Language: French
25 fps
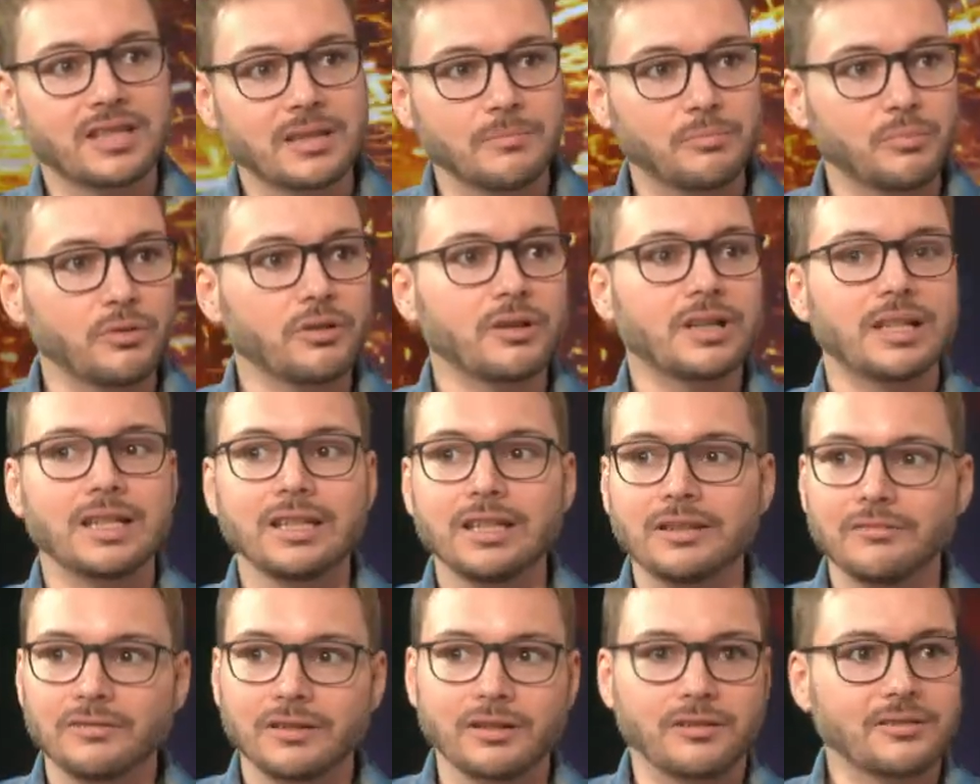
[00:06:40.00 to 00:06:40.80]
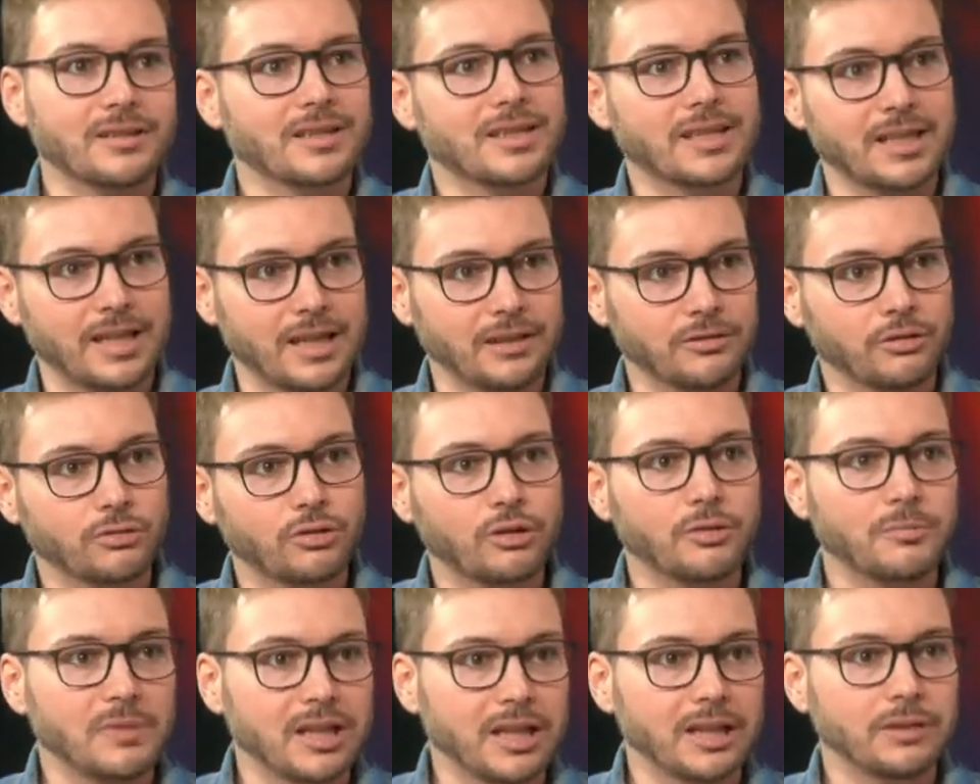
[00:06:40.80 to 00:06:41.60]
époques, les différentes scènes,
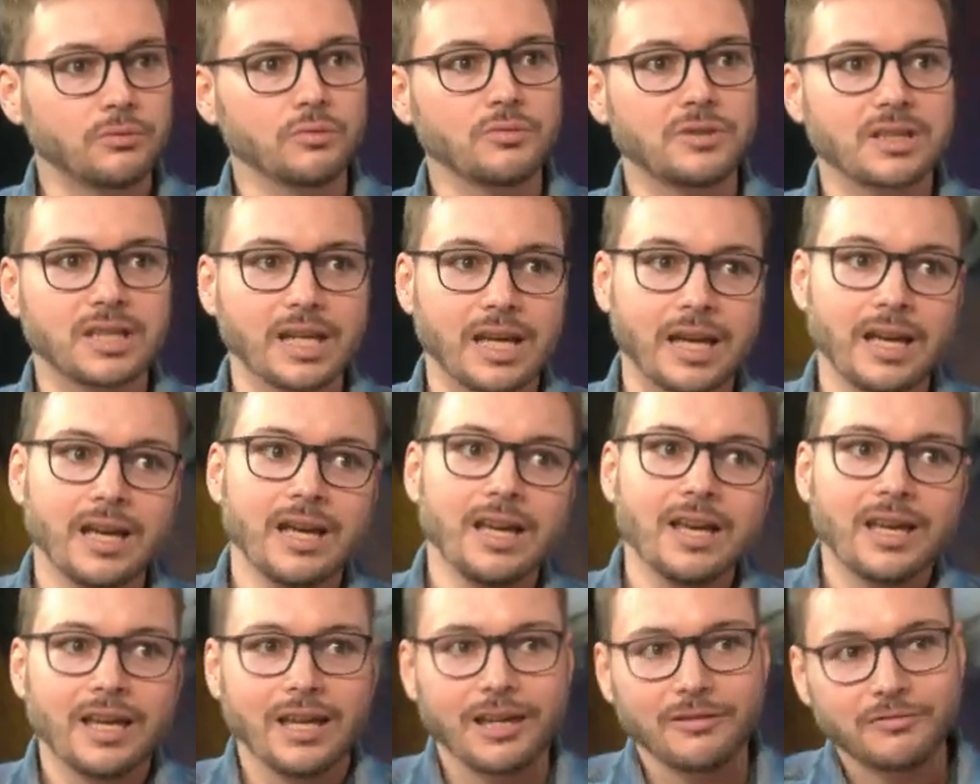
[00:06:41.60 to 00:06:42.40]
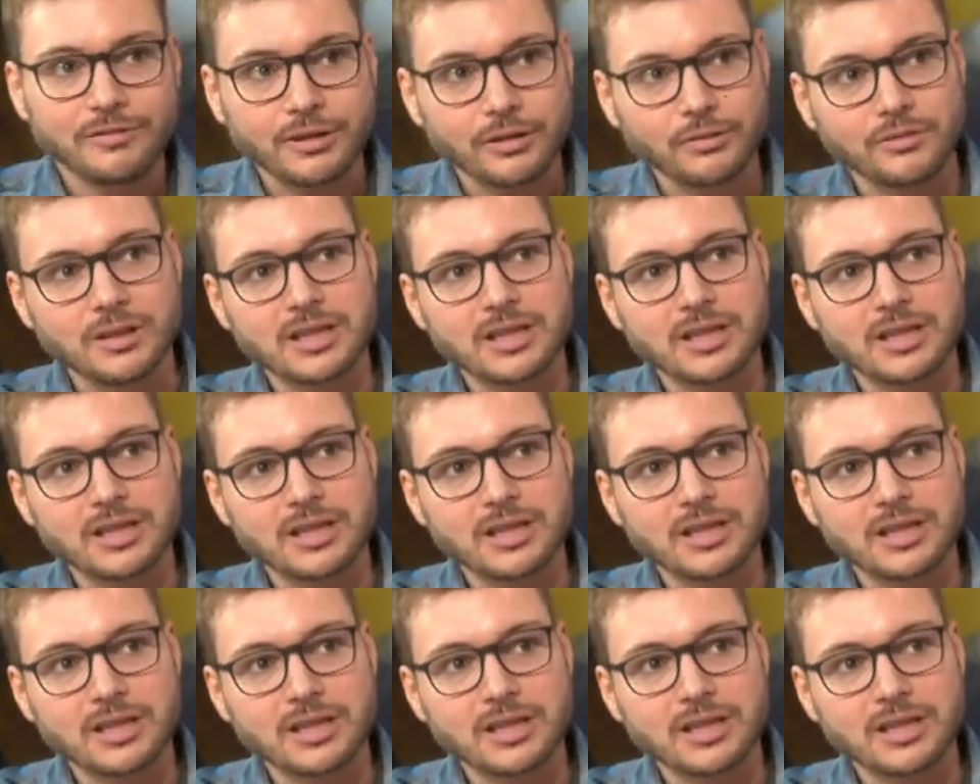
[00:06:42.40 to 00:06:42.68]
entremêler tout ça et faire une